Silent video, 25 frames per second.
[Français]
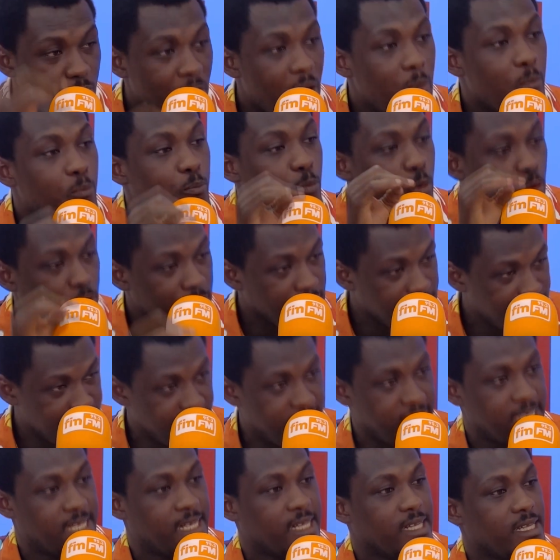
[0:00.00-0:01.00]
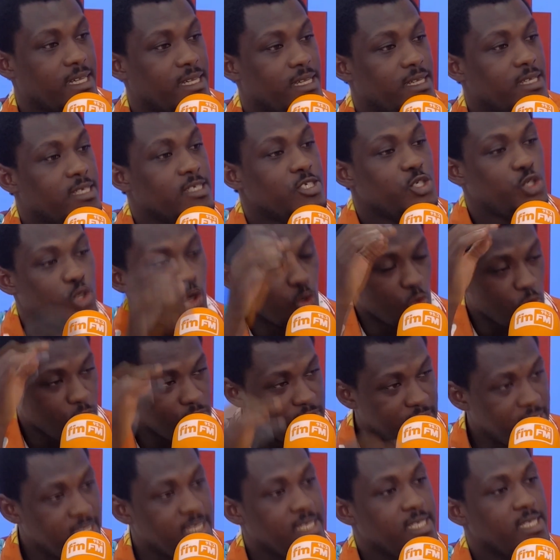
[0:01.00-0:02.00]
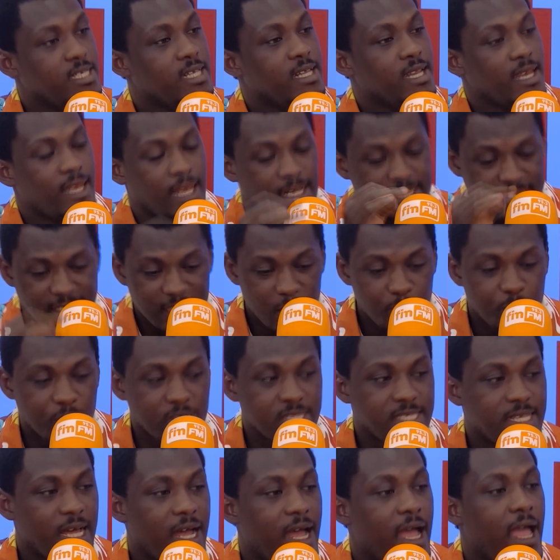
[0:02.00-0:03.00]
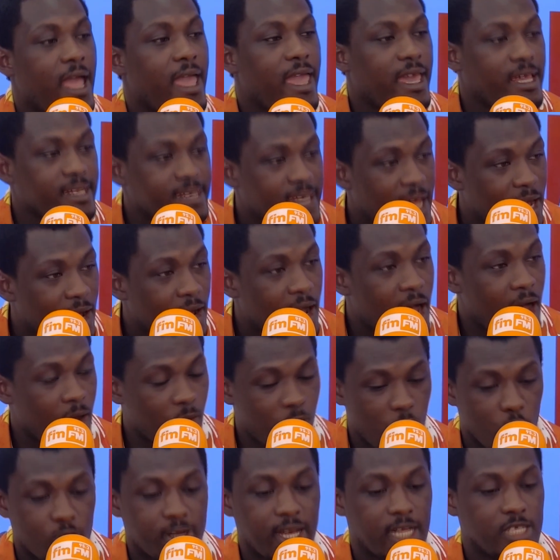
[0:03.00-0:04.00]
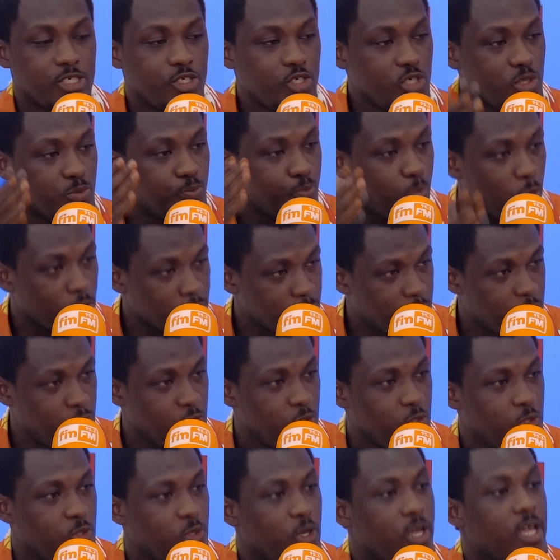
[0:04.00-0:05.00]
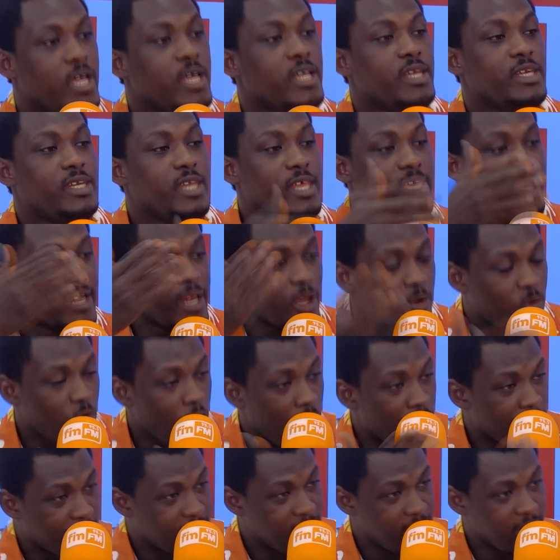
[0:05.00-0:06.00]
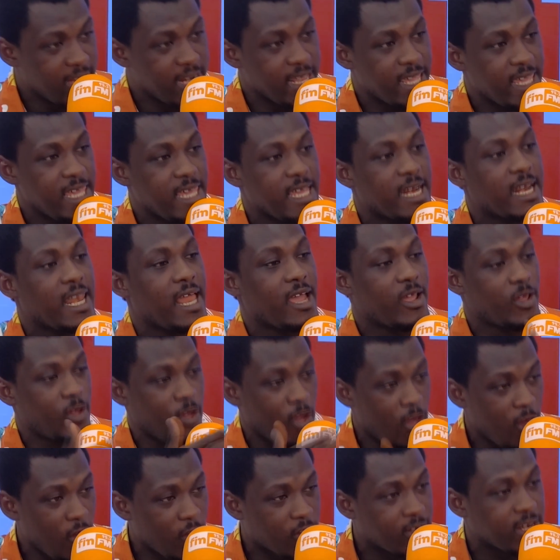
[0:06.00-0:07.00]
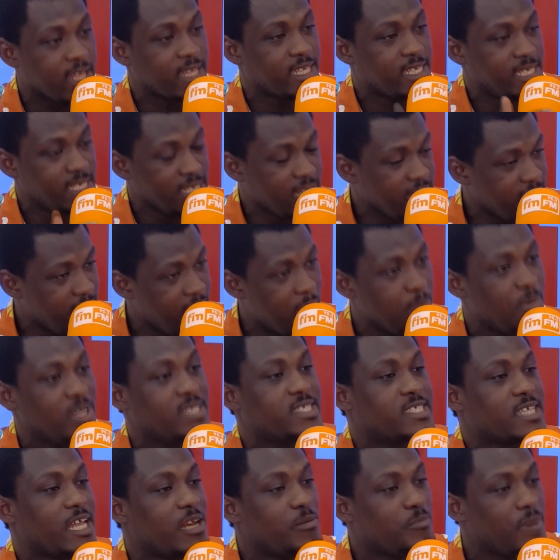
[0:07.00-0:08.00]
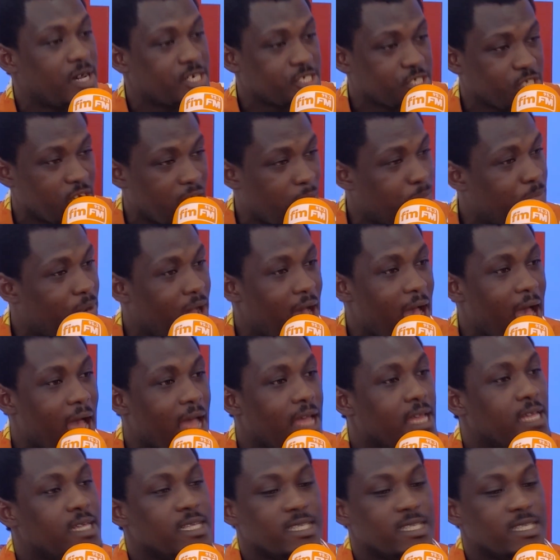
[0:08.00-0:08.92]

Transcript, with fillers: politique je le dis, l'ancien président est encore dans une posture de reconquérir les cœurs des Guinéens, mais ça ne marchera pas. Qu'est-ce qu'il